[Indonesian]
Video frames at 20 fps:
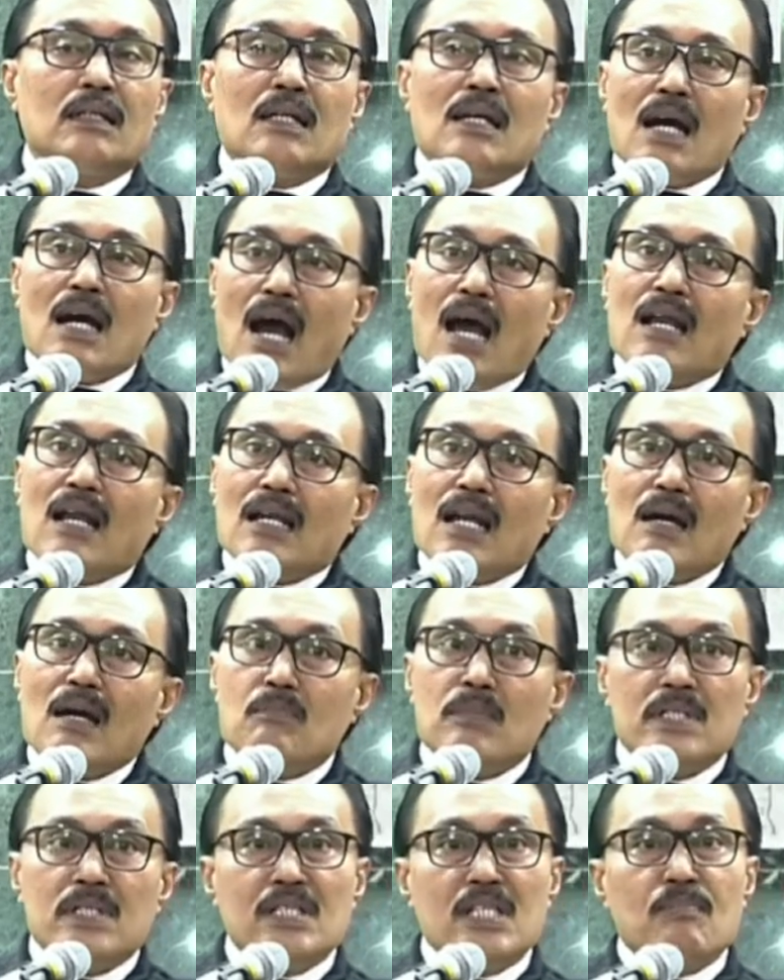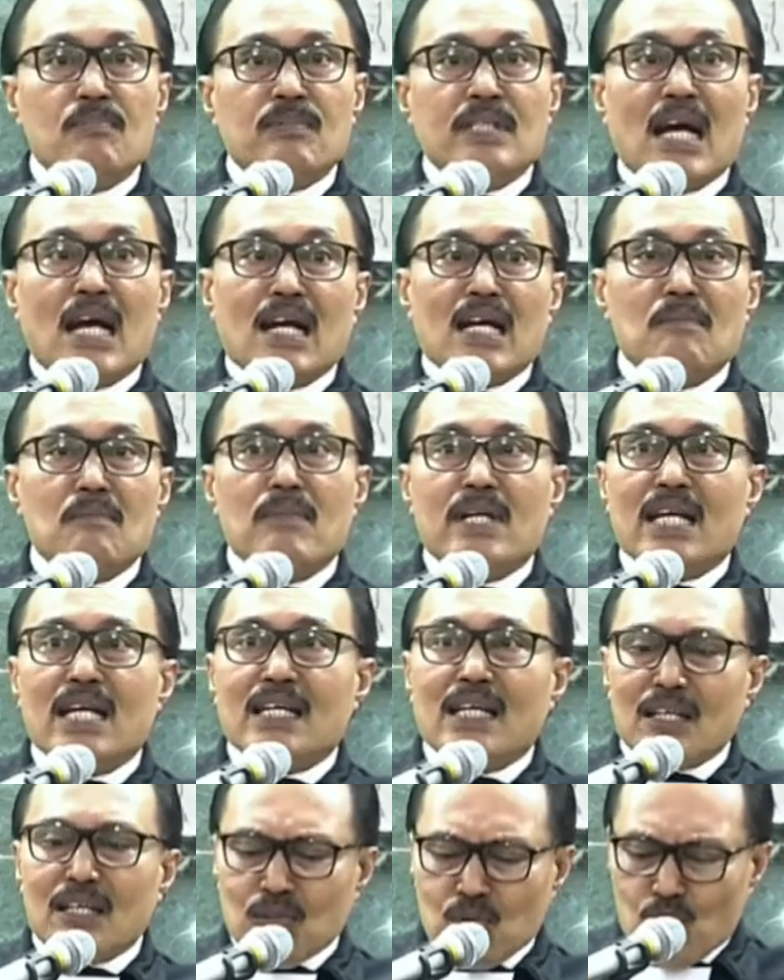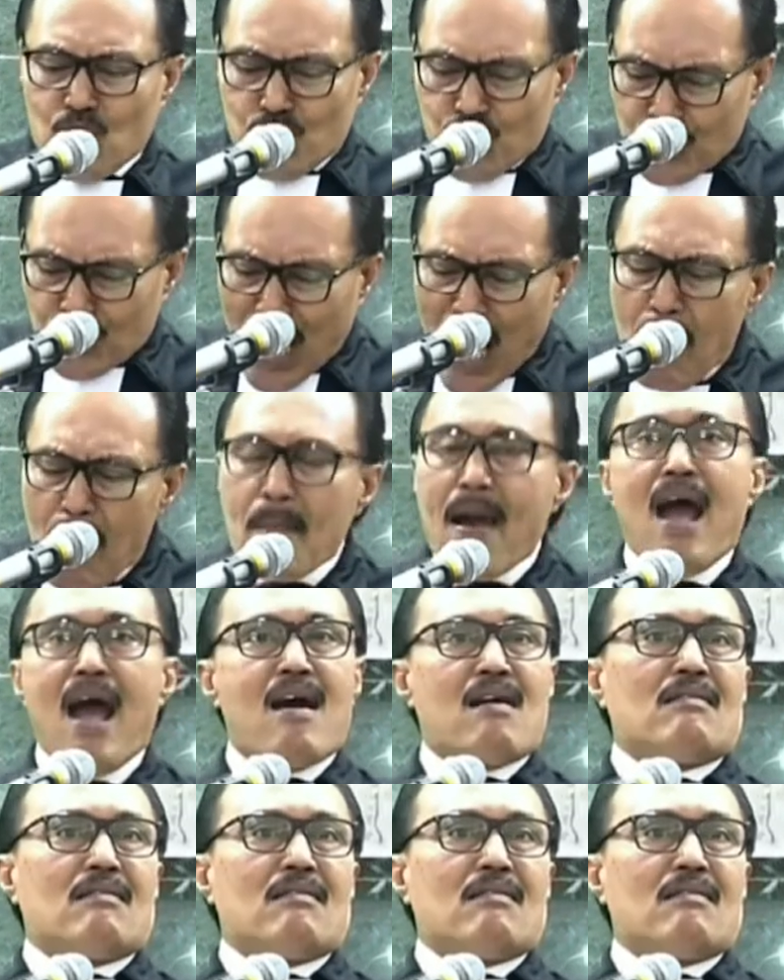Allah menciptakan mereka itu sama.